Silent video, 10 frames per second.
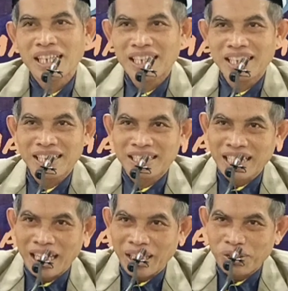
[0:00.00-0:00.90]
ini
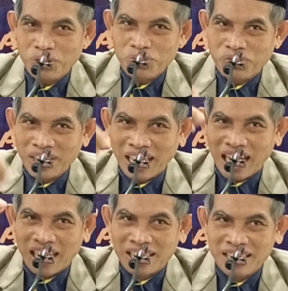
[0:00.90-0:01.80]
jailung fil
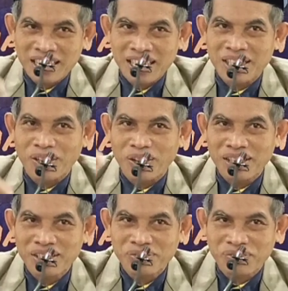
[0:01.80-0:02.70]
ardi
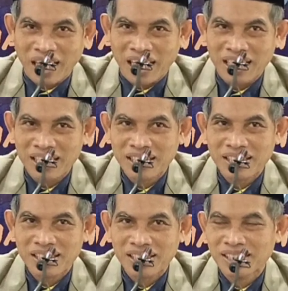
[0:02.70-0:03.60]
khalifah
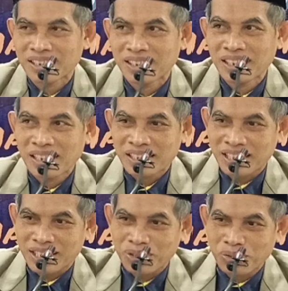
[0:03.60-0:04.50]

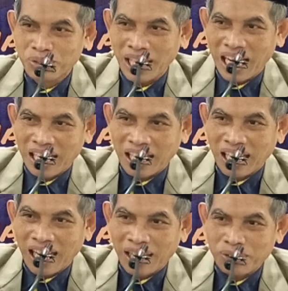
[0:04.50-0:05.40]
sesungguhnya akan
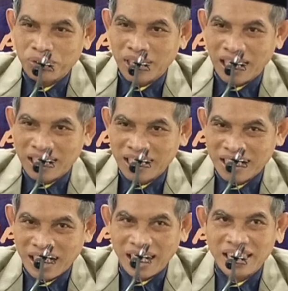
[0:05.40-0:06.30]
aku
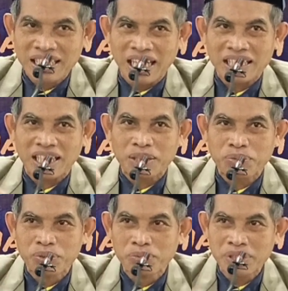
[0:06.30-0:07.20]
jadikan di atas
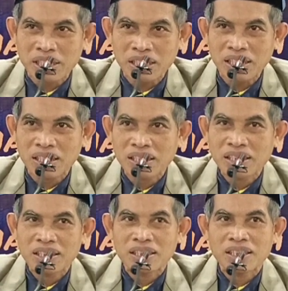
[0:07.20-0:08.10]
bumi
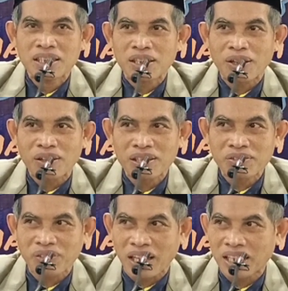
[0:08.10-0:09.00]

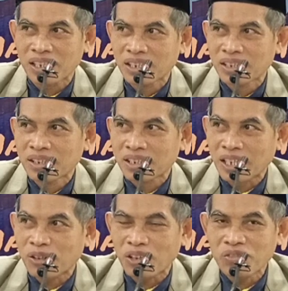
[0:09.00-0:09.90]
khalifah
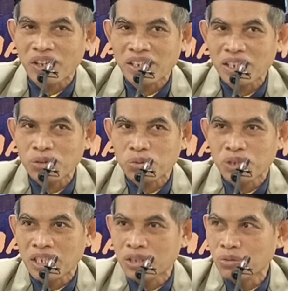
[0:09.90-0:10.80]
dan khalifahnya itu
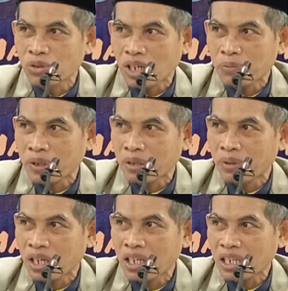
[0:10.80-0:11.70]
sudah ditunjukkan kepada
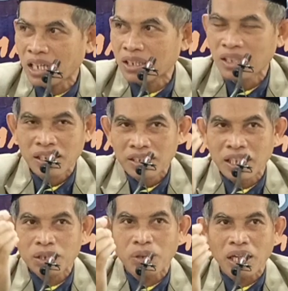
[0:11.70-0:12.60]
malaikat
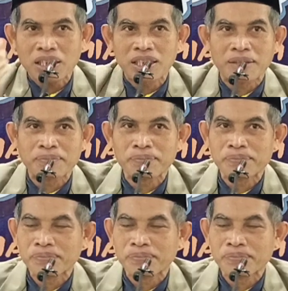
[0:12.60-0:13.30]
yaitu Adam